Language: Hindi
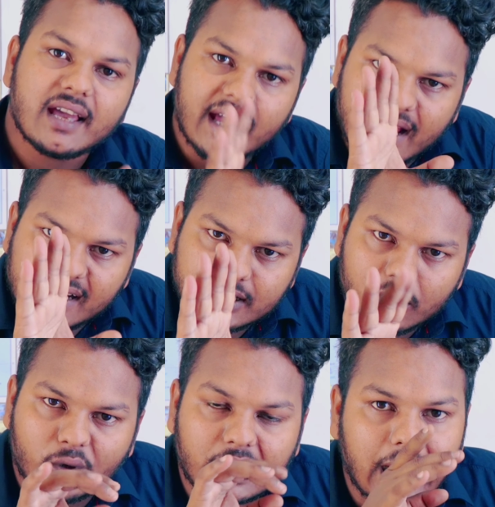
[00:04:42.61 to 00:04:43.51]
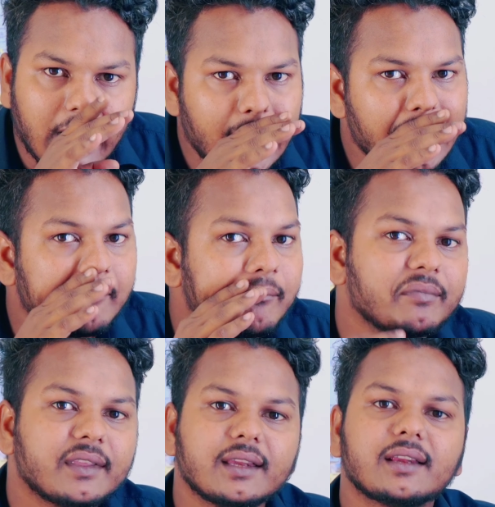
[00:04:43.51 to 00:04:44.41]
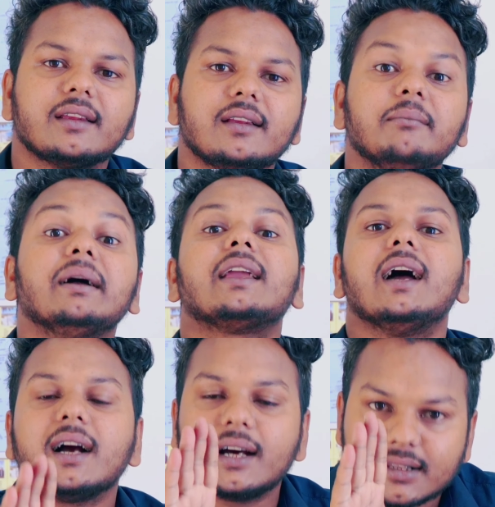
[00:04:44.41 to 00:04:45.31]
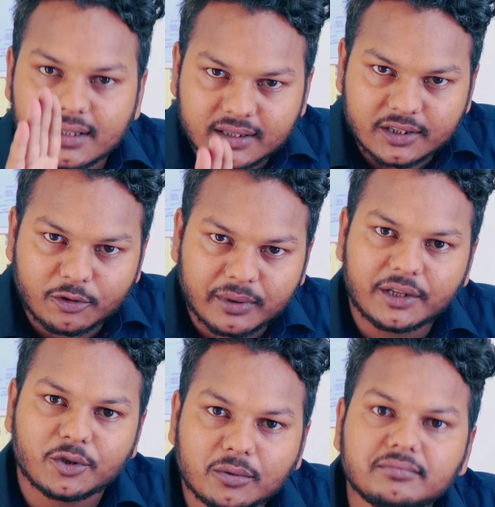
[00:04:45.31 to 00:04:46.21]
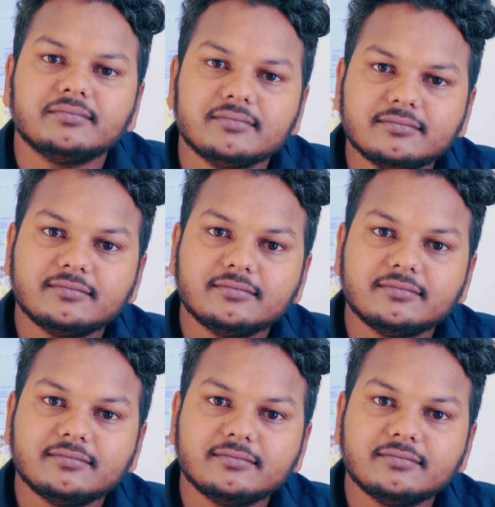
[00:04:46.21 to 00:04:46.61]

है ऐसा कोई काम वह क्या कर सकते हो भाई तुम